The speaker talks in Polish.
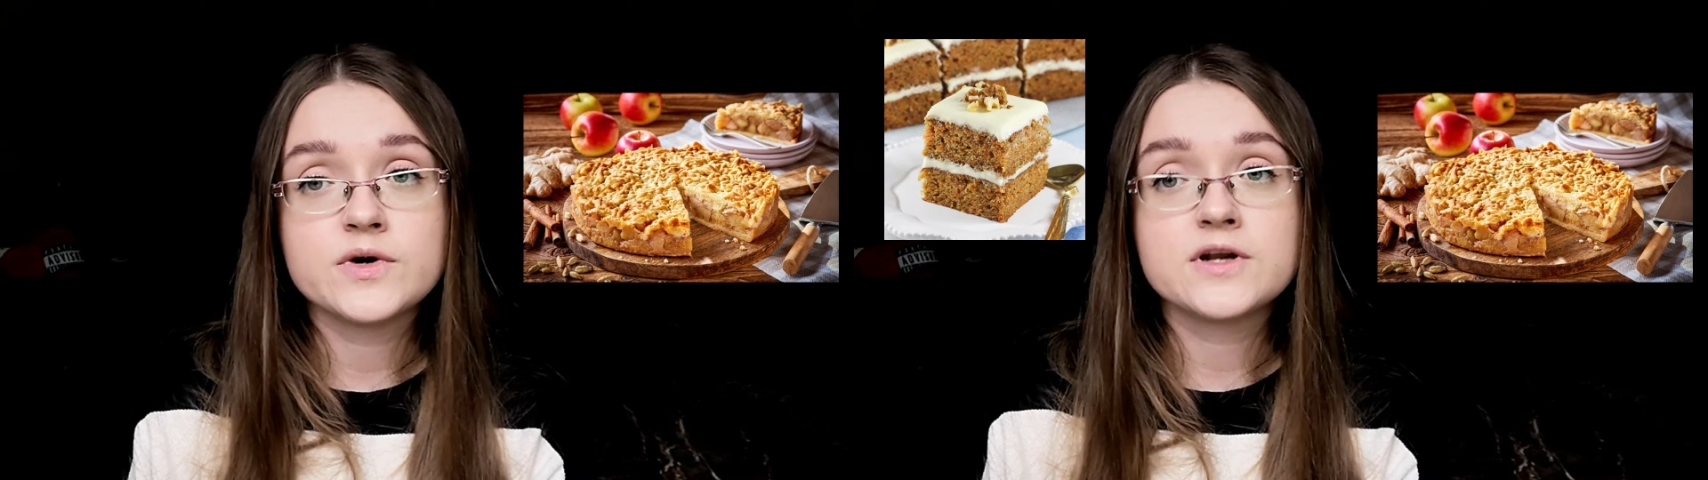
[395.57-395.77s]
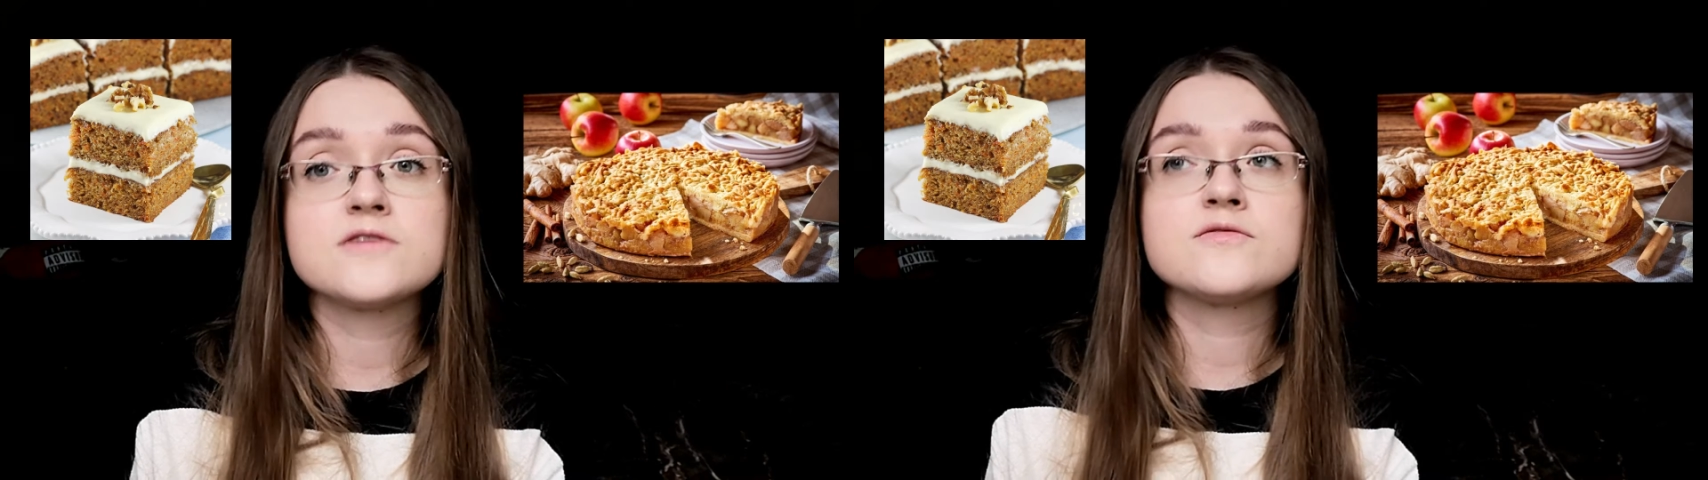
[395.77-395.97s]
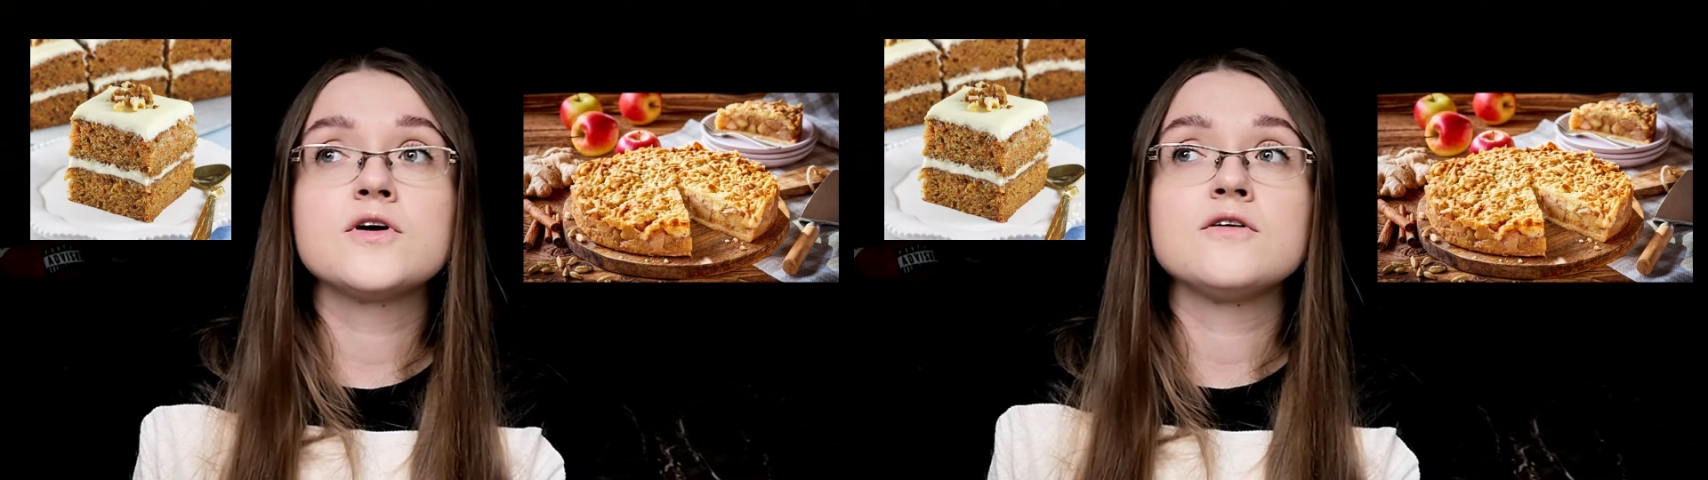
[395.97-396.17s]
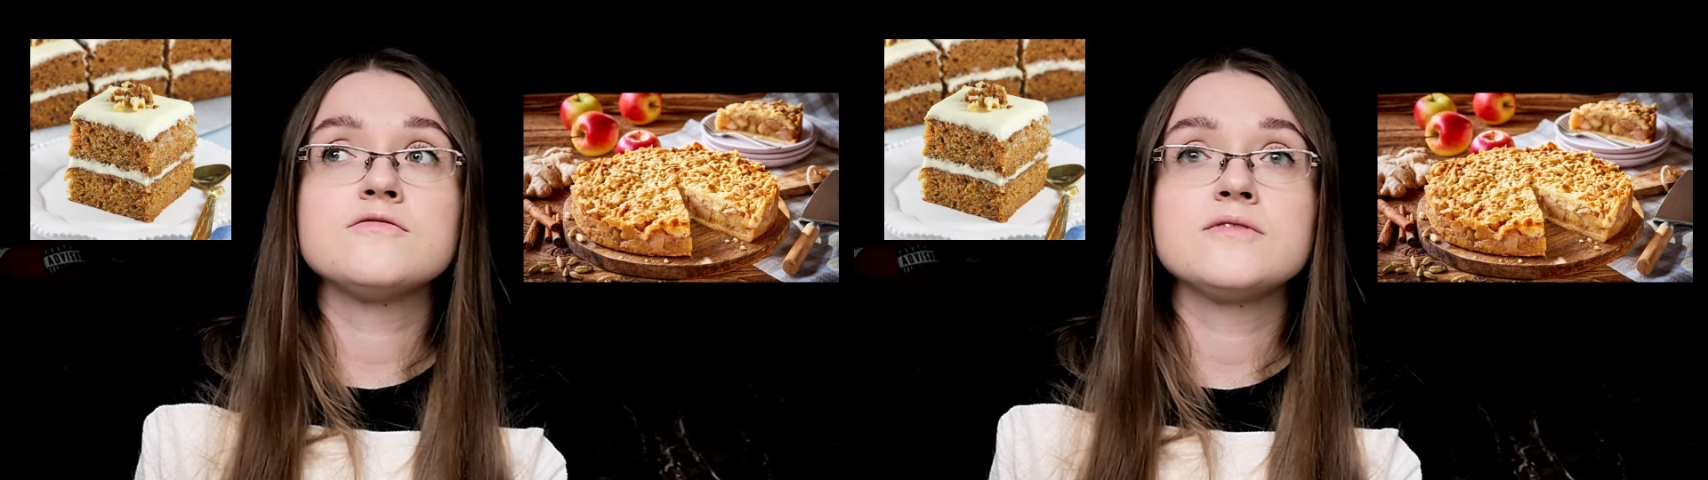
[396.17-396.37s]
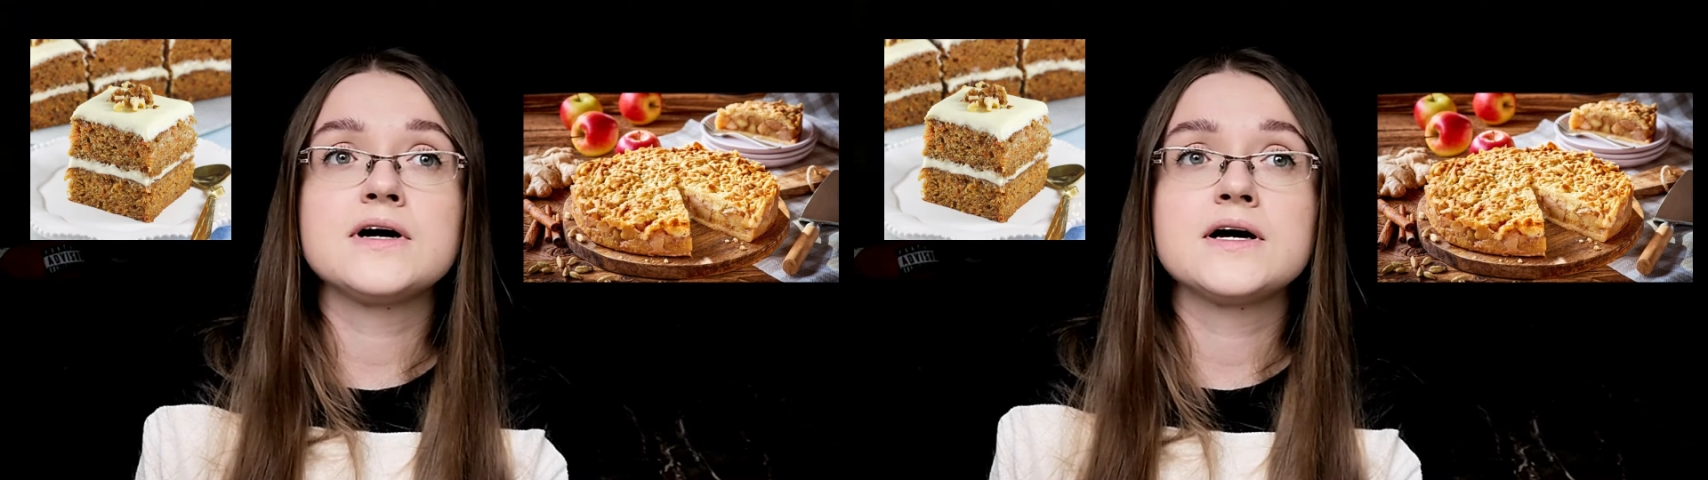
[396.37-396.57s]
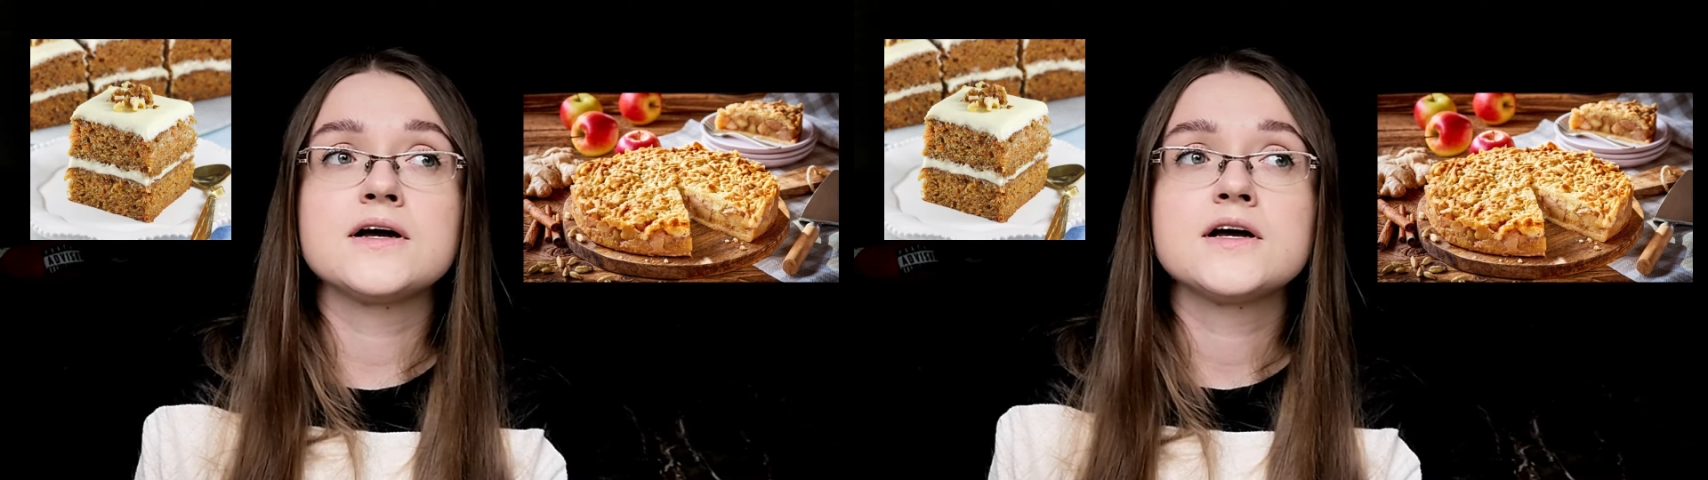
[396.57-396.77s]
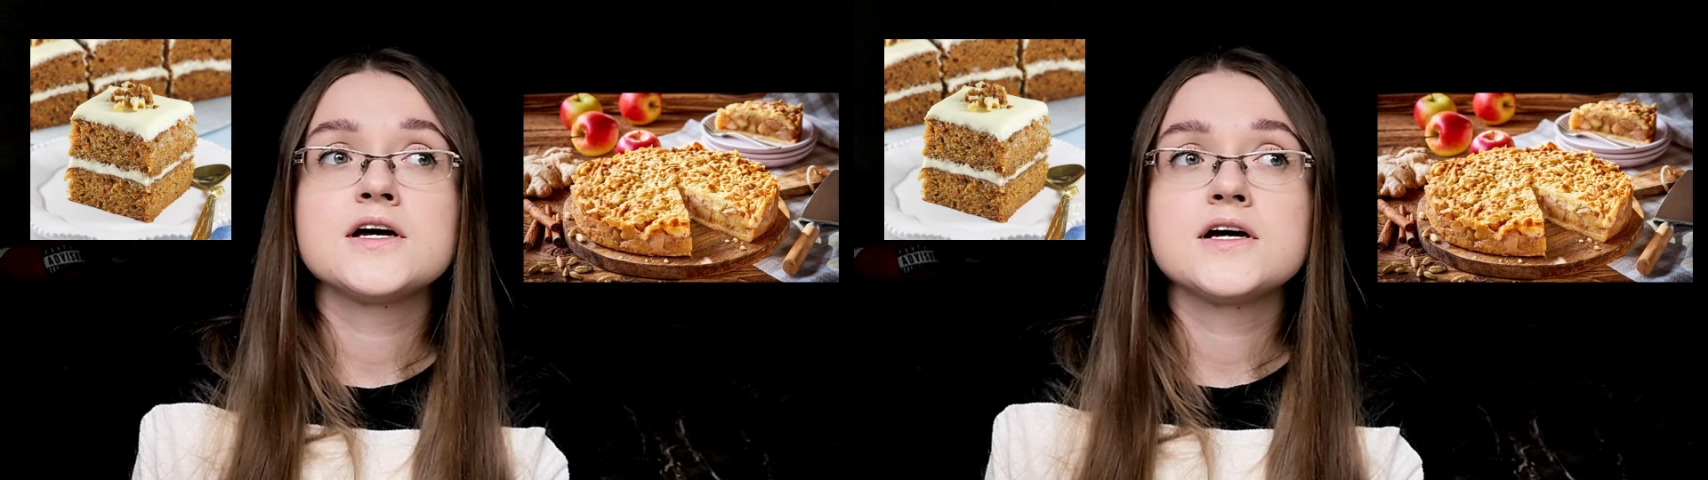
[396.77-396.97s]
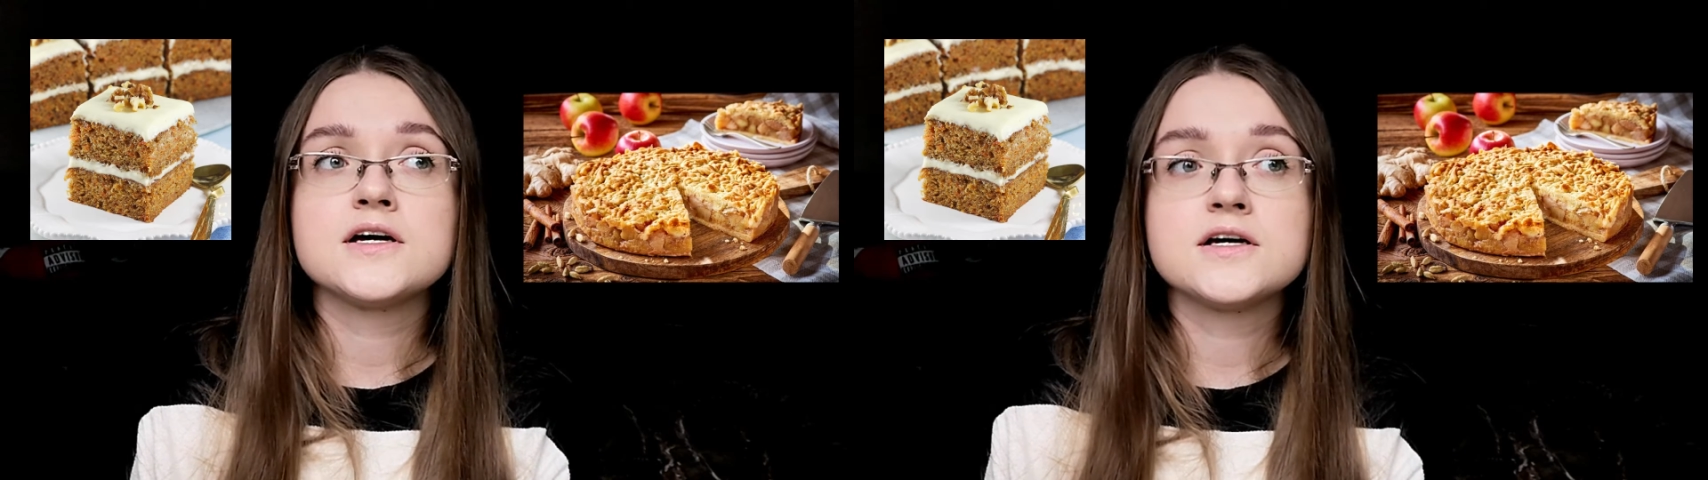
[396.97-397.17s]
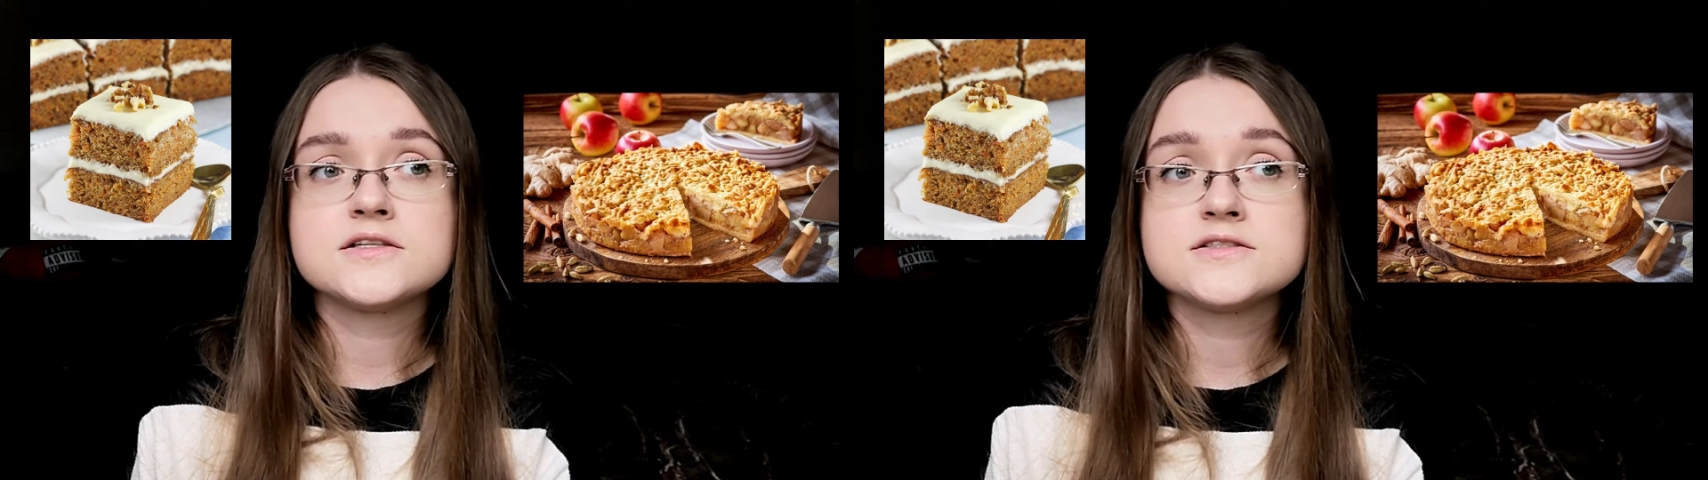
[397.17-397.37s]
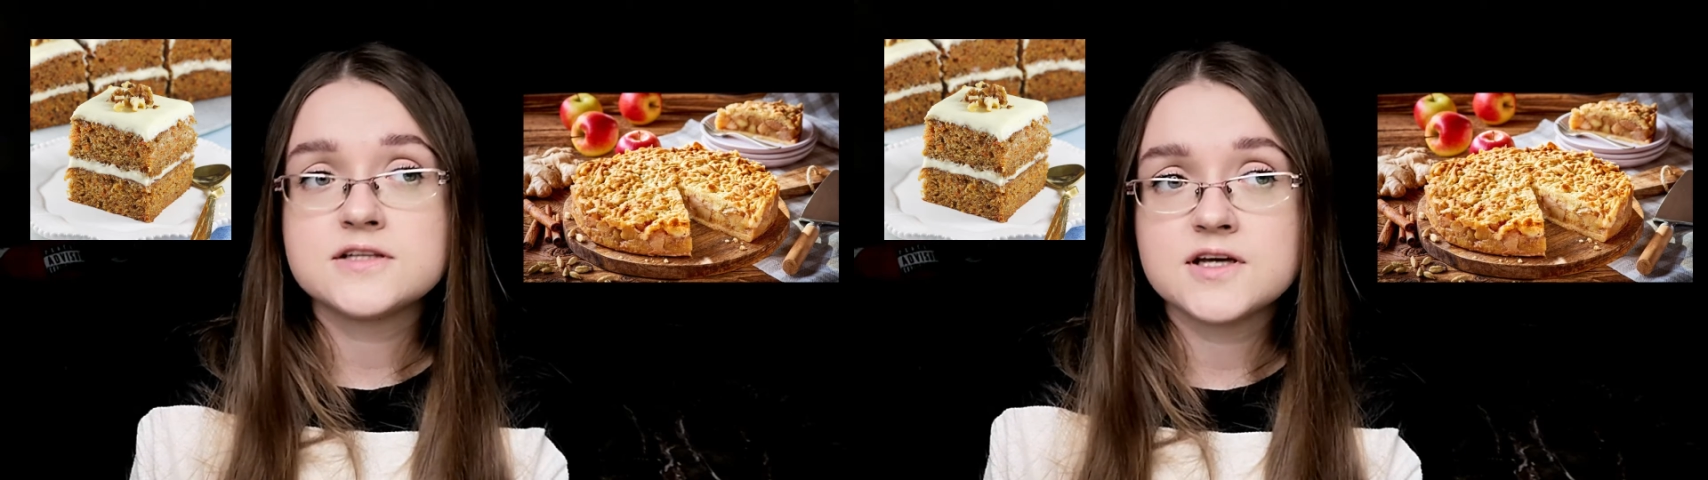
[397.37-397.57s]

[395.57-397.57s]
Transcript: marchewkowe, e,